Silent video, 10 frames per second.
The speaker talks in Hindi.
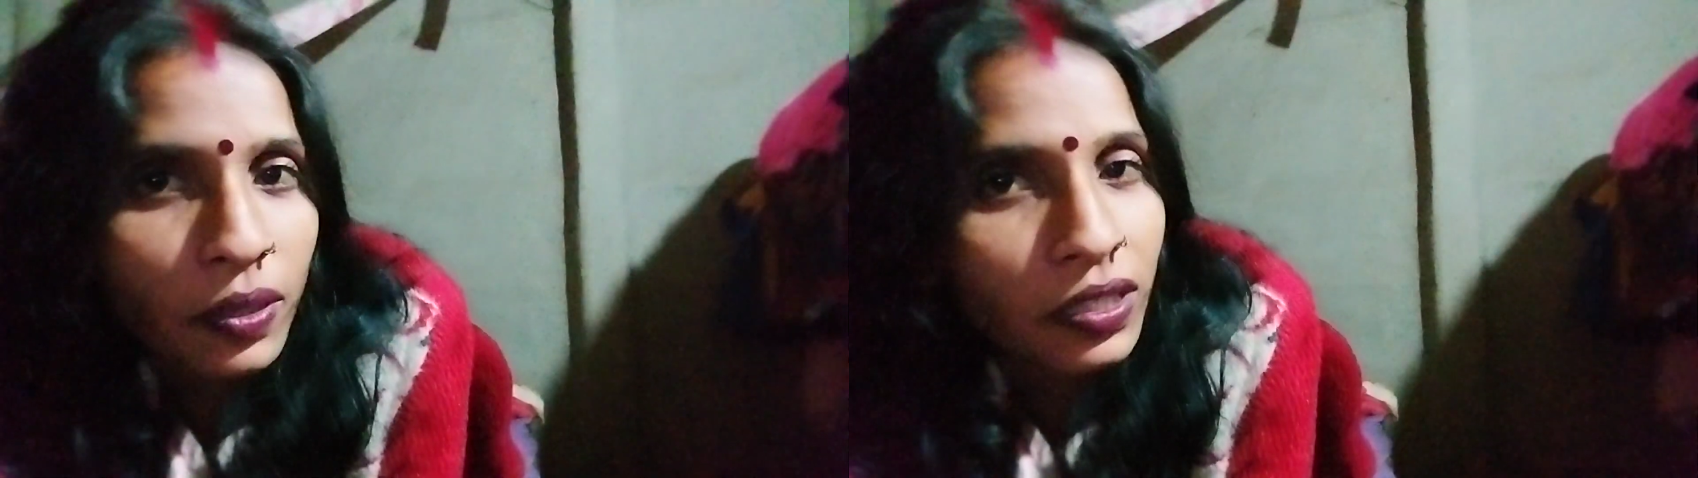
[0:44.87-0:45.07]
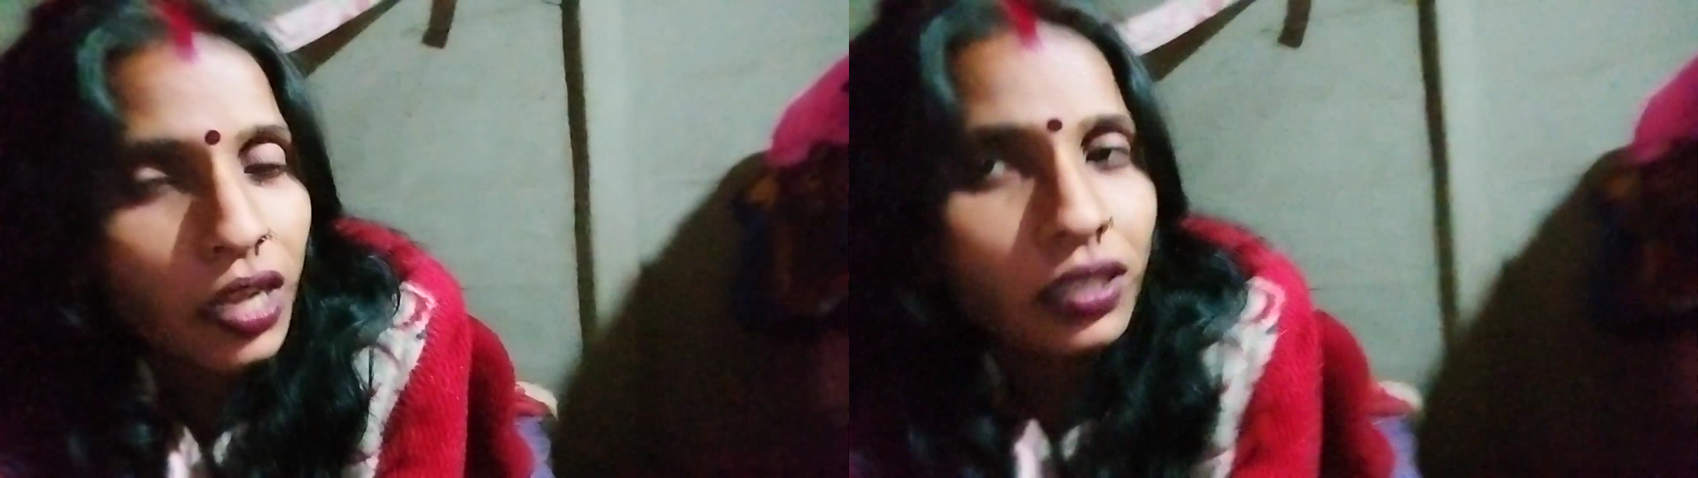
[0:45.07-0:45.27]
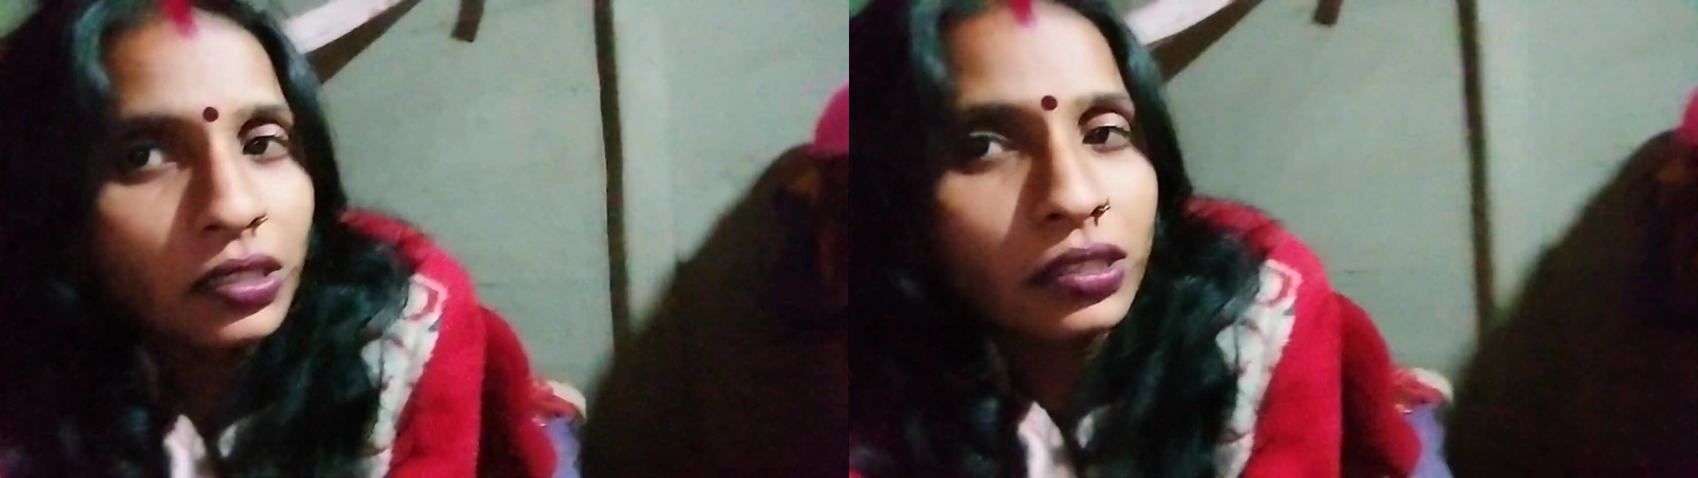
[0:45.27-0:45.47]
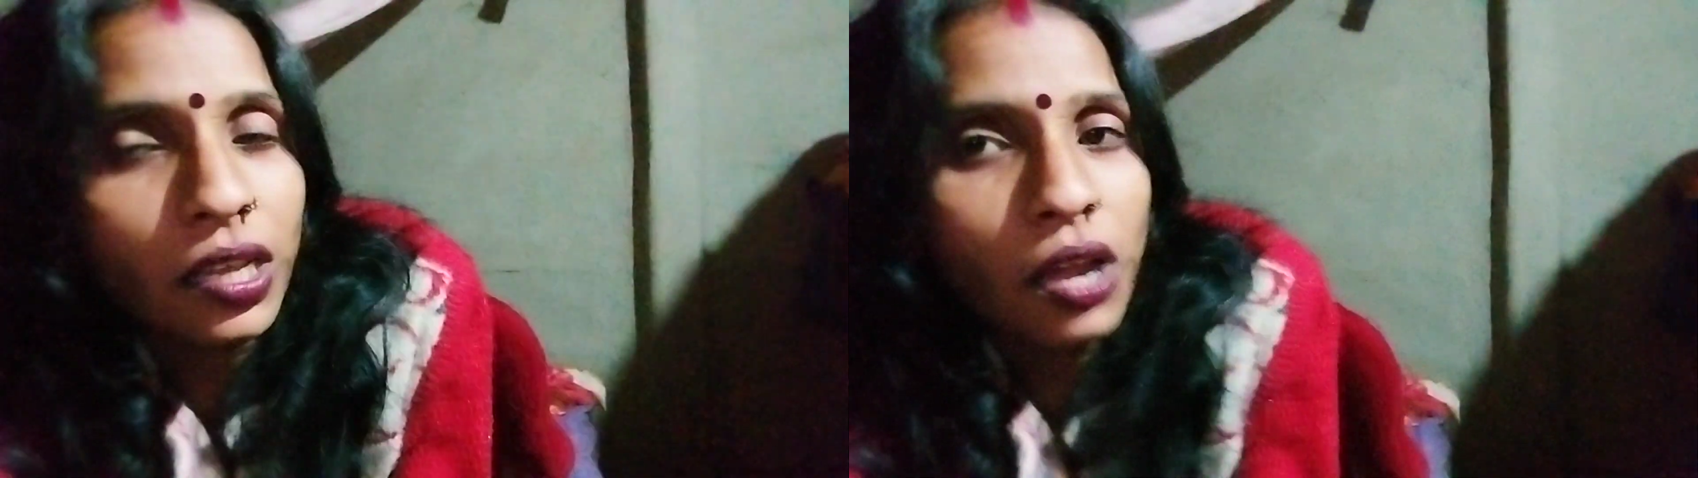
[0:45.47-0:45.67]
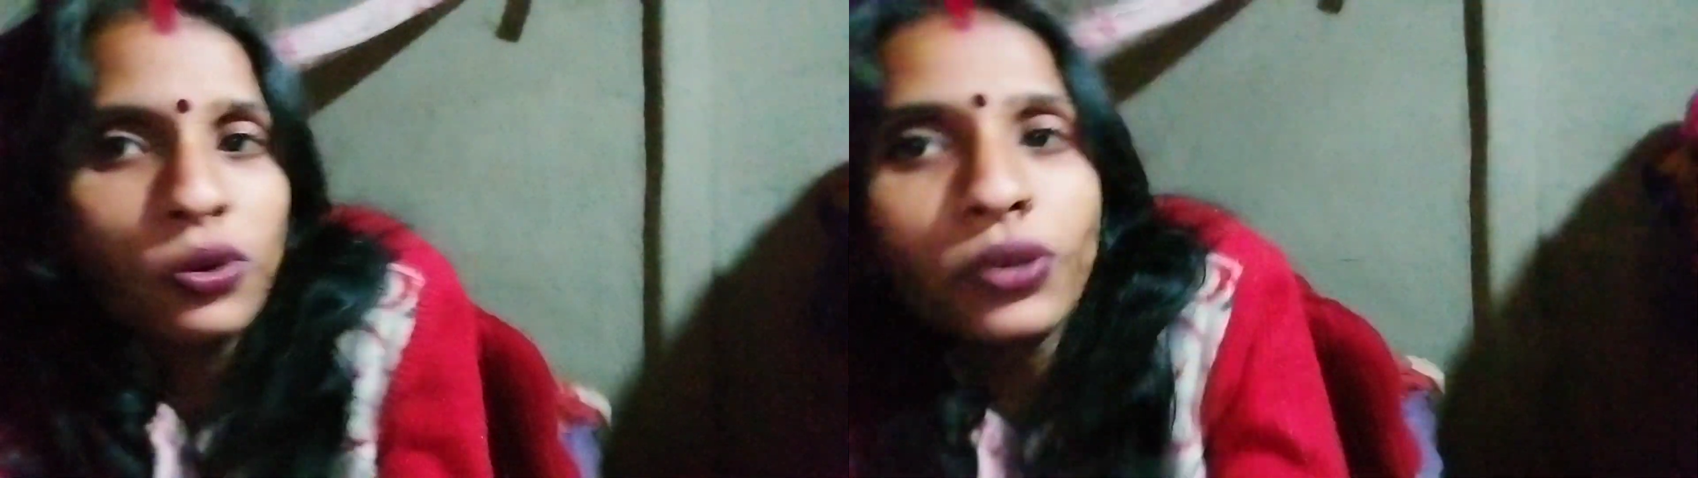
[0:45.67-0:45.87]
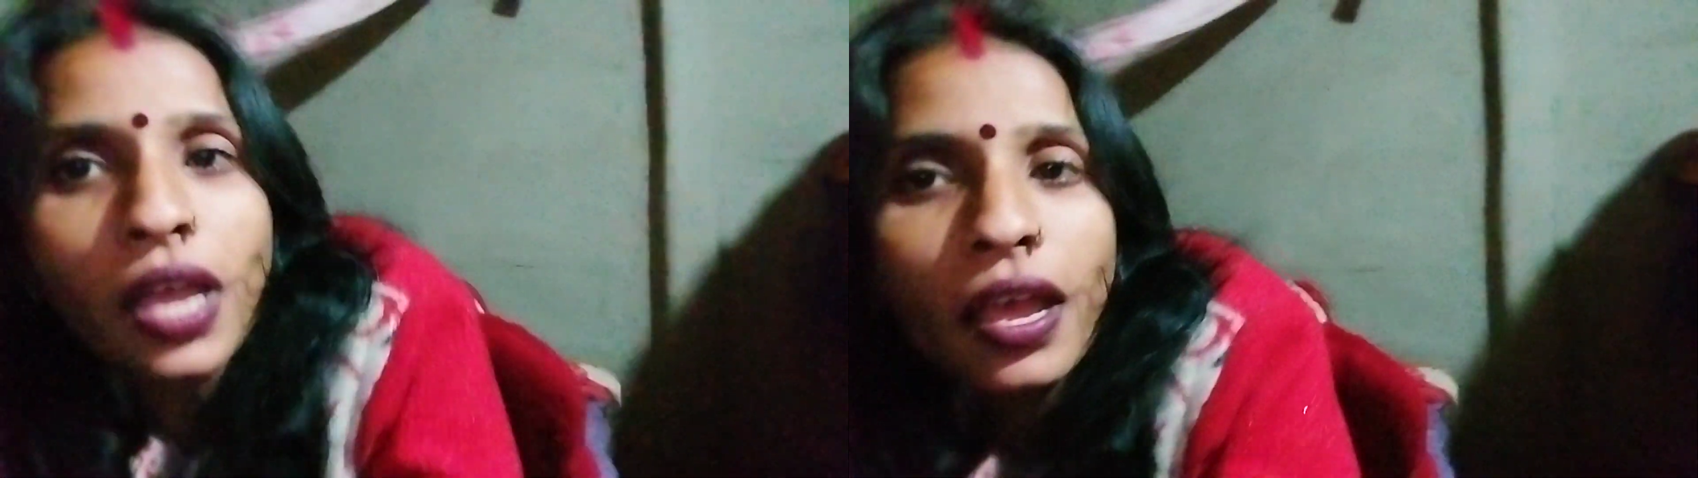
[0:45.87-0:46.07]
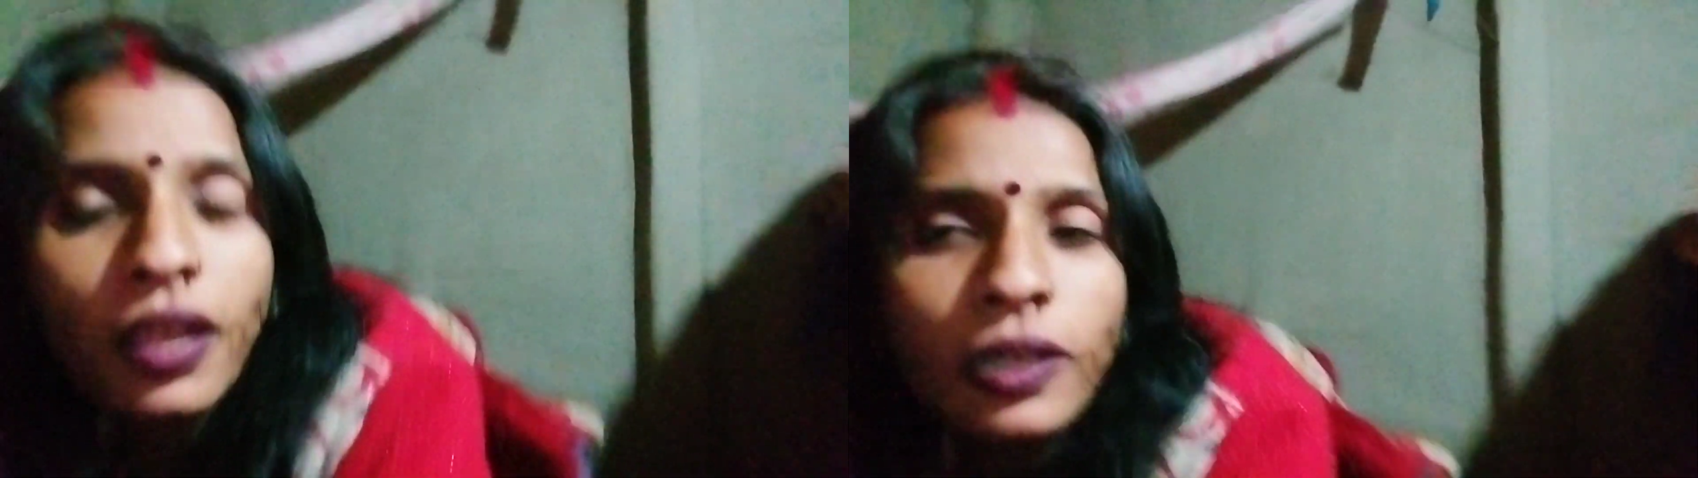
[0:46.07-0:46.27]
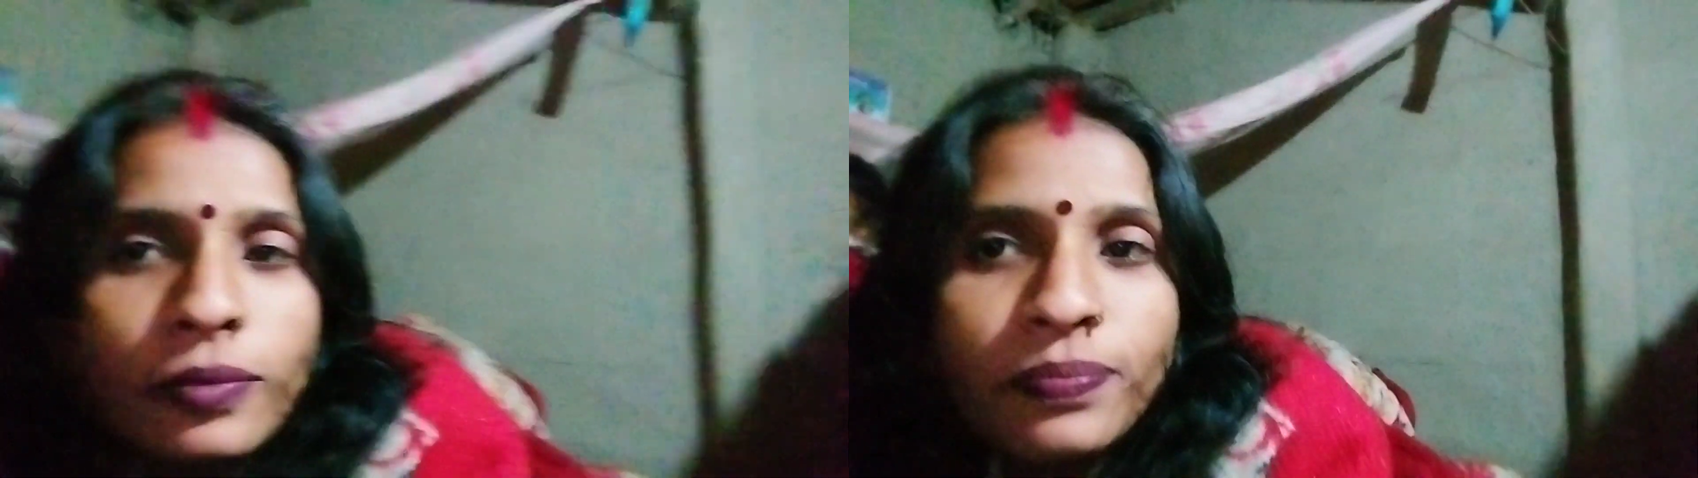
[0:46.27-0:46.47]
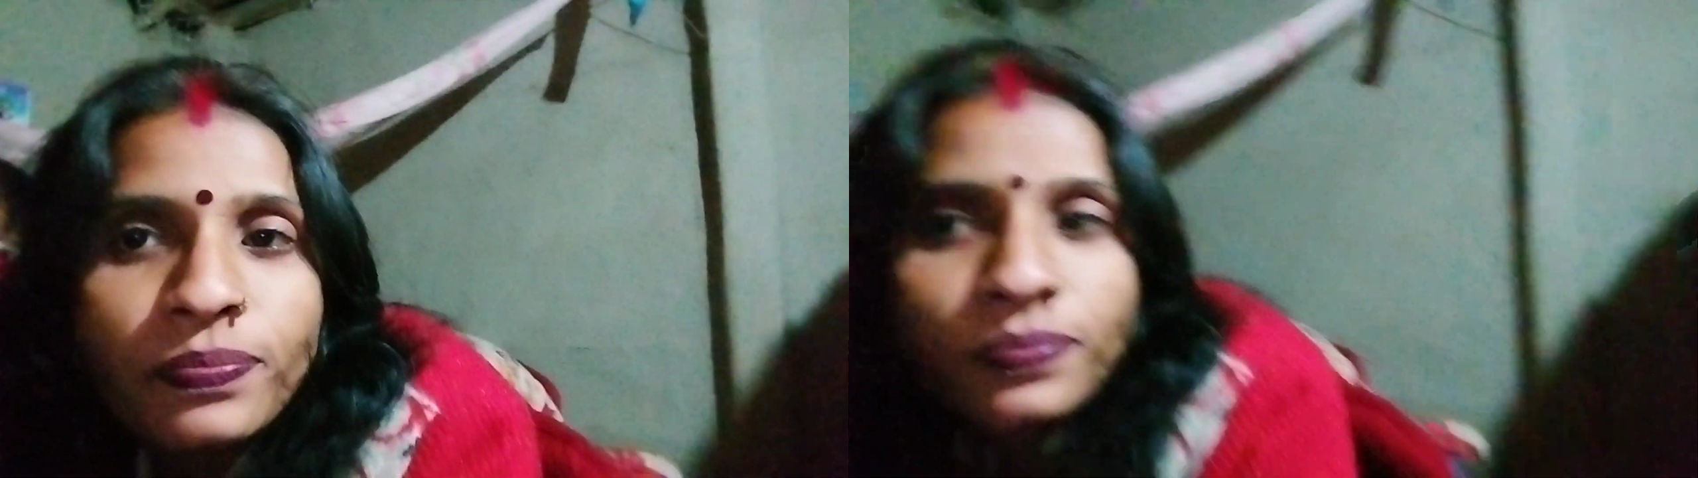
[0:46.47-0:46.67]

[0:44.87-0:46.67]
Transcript: पता नहीं क्या हो रहा है